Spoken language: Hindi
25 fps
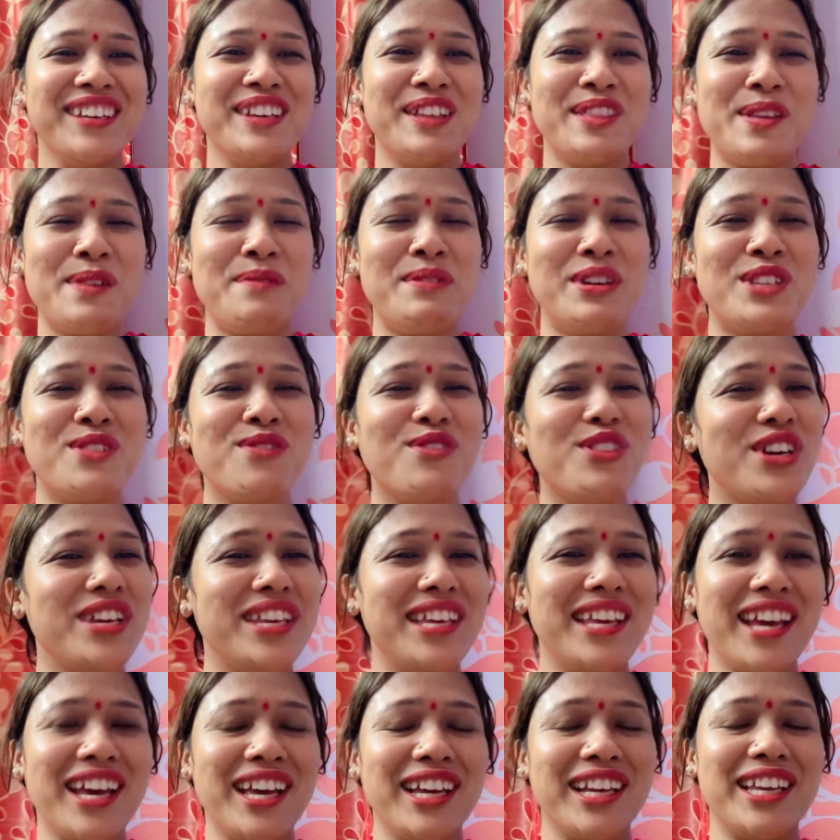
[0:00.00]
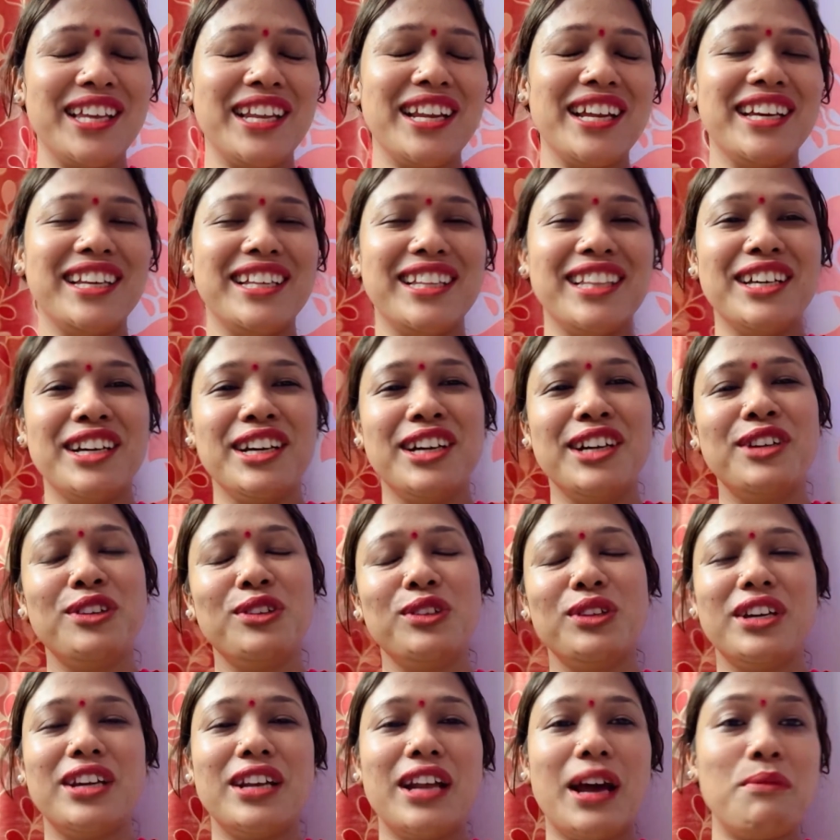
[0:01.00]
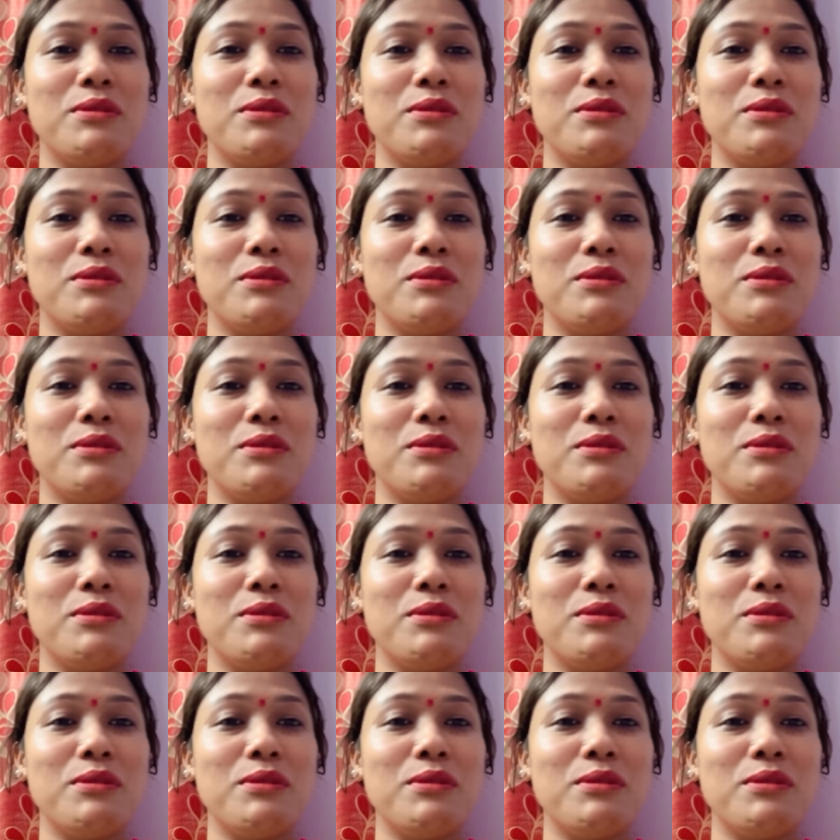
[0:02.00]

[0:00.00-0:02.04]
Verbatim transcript: तो बस वही है कि ना इधर उधर